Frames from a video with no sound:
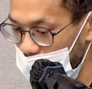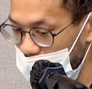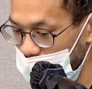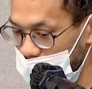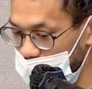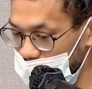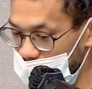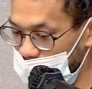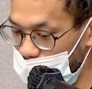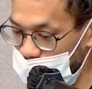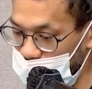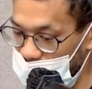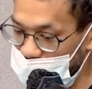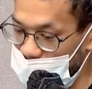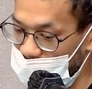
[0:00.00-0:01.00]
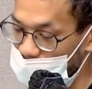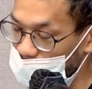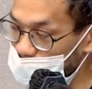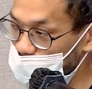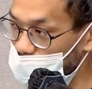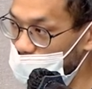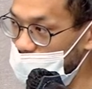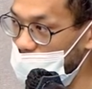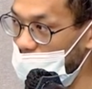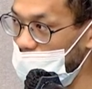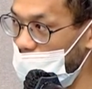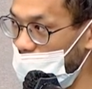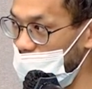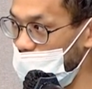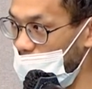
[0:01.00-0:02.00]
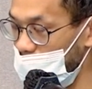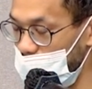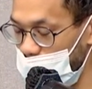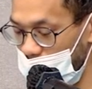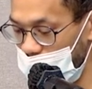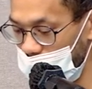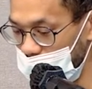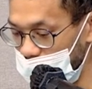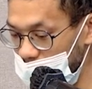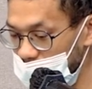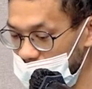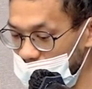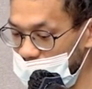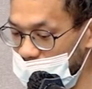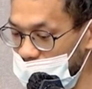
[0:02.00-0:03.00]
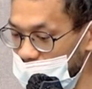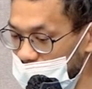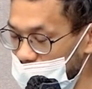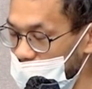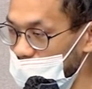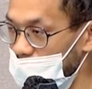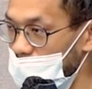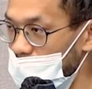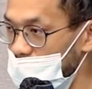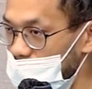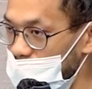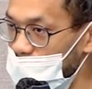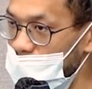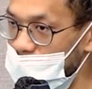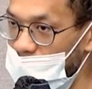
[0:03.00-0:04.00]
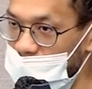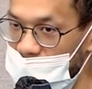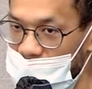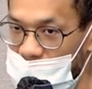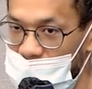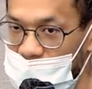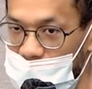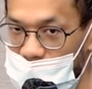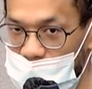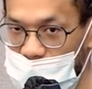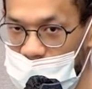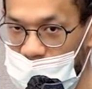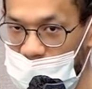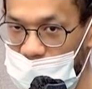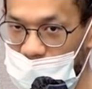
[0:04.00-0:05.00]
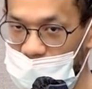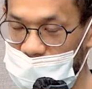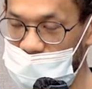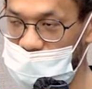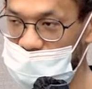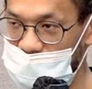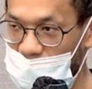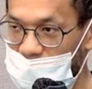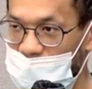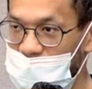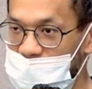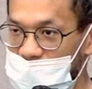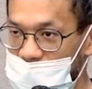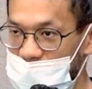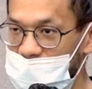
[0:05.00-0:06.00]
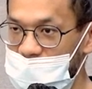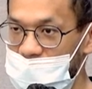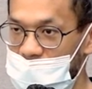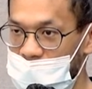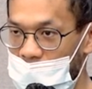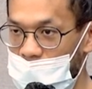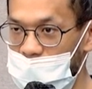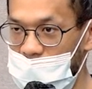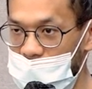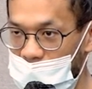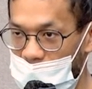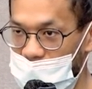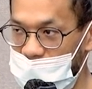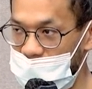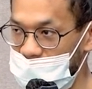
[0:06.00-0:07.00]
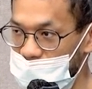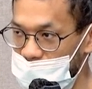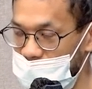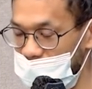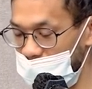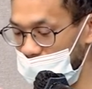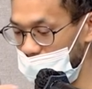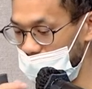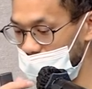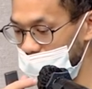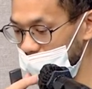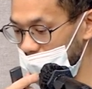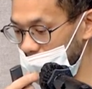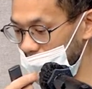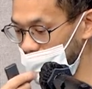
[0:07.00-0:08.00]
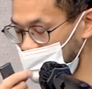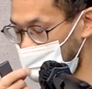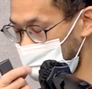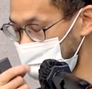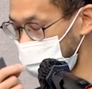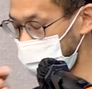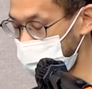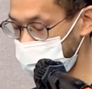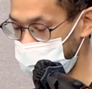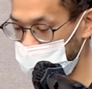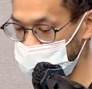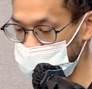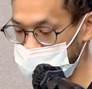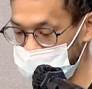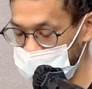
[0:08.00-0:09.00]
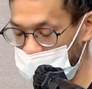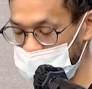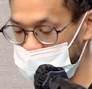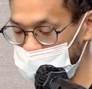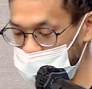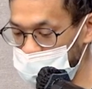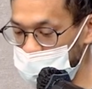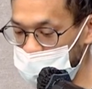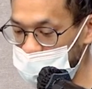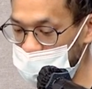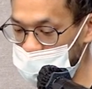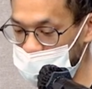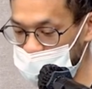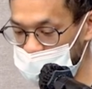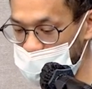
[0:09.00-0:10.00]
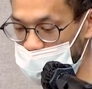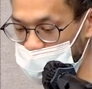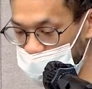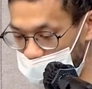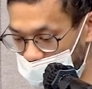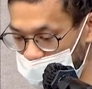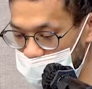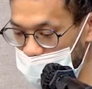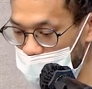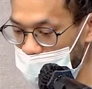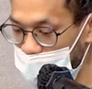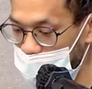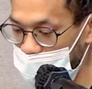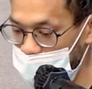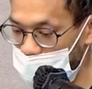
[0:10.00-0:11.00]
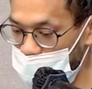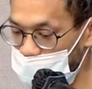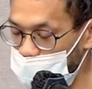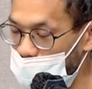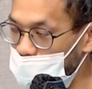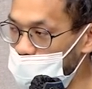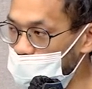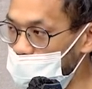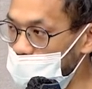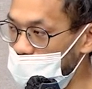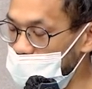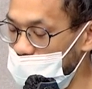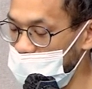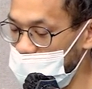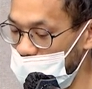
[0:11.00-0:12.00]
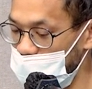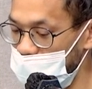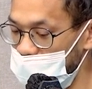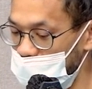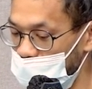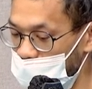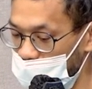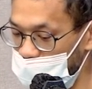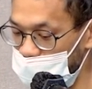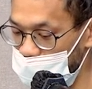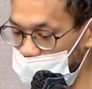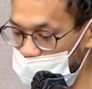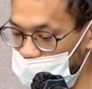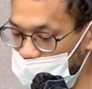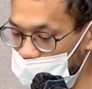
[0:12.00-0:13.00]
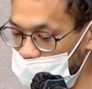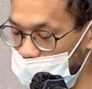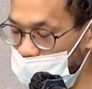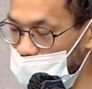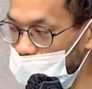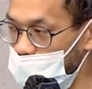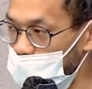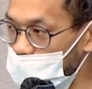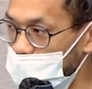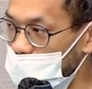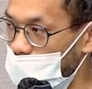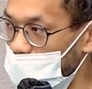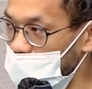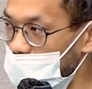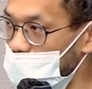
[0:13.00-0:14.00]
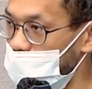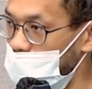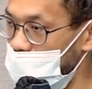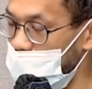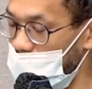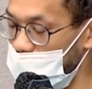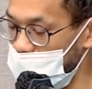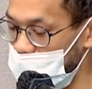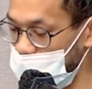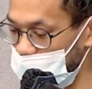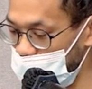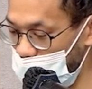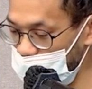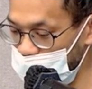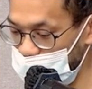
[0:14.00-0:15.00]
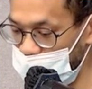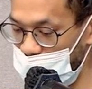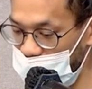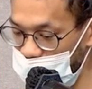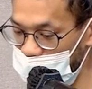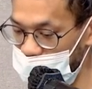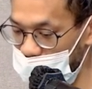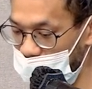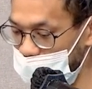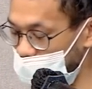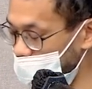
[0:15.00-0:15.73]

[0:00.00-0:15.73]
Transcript: 那这个我们就要讲到说，在 c a l l i n multi platform 里面设计是，基本上你可以呃。大部分时间写 common calling，就是写这个 calling 的标准函式库里面的程式码就好了。但万一遇到像这样的情况，你必须去呼叫各个平台专属的 API 的